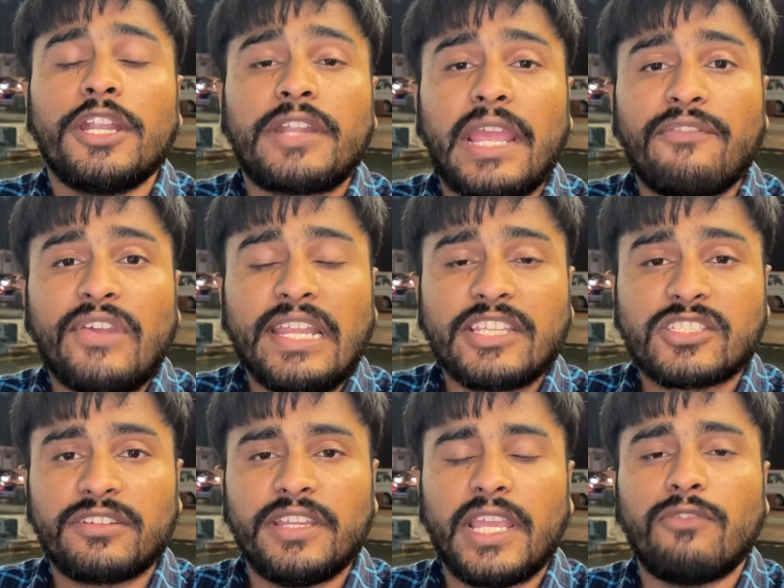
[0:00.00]
ट्रैवल
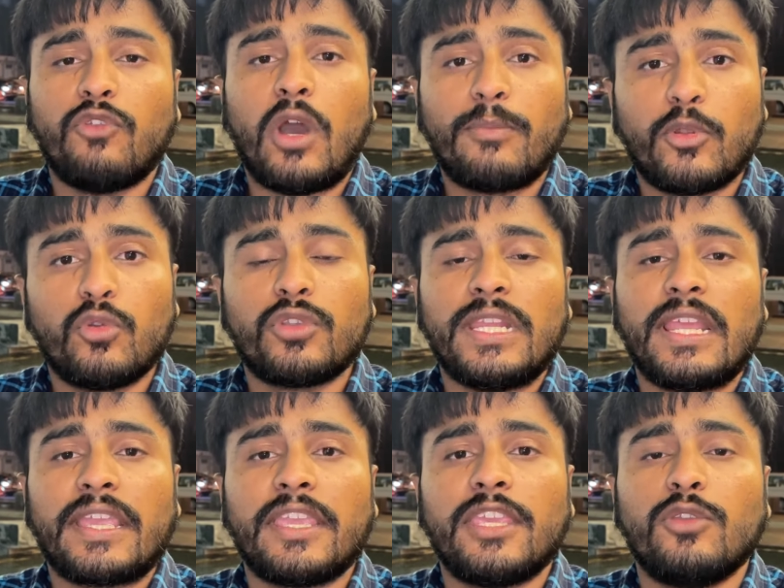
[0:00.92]
हिस्ट्री है वो आप लोगों की
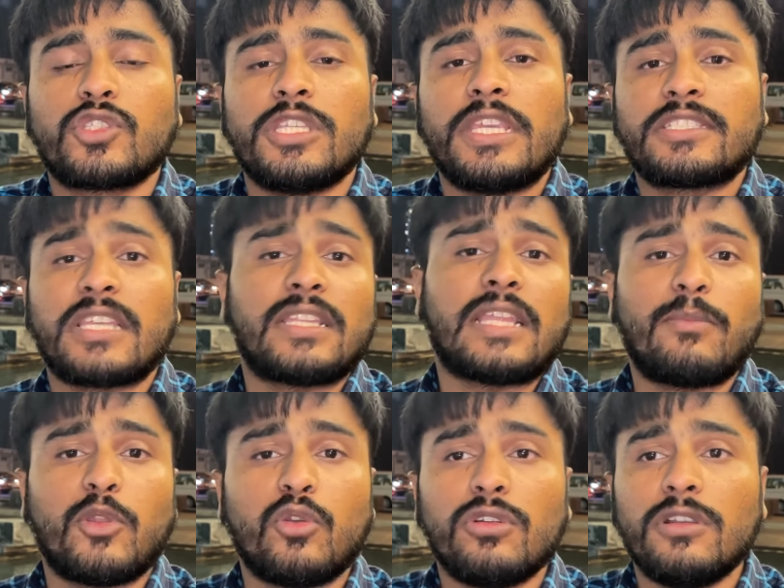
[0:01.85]
लगेगी उसी के साथ
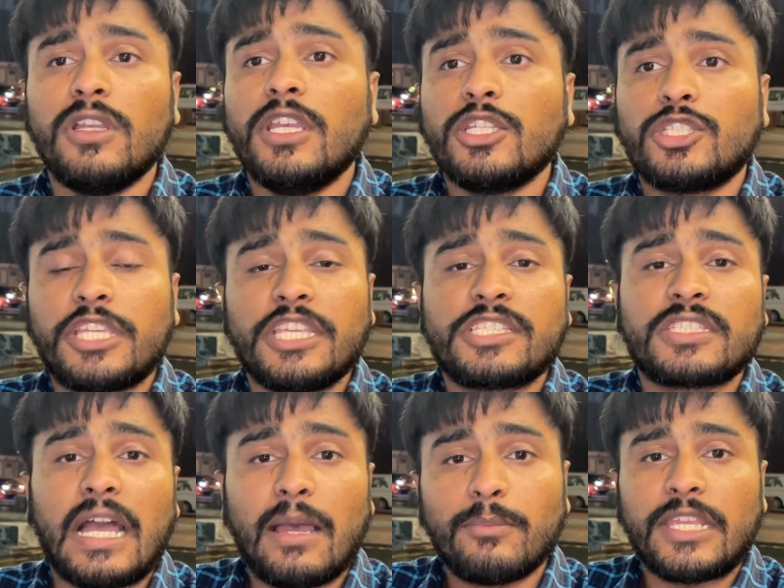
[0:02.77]
आप लोगों को किस
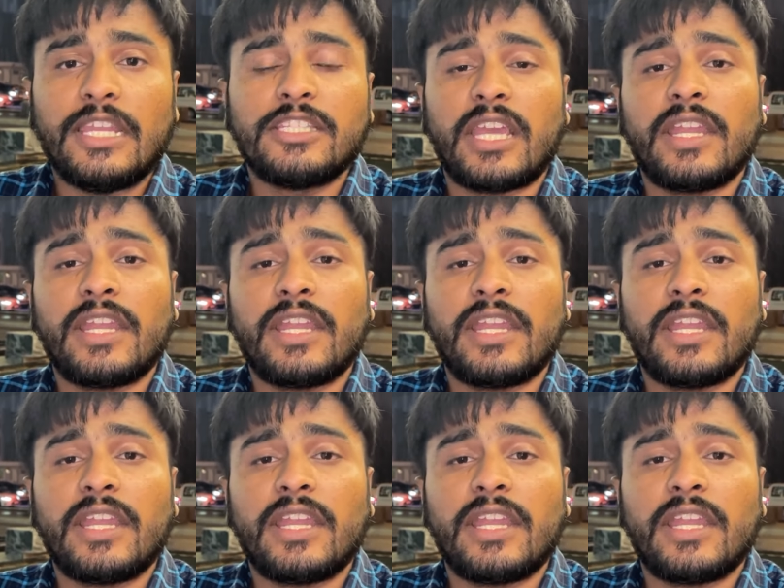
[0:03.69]
काम के लिए जा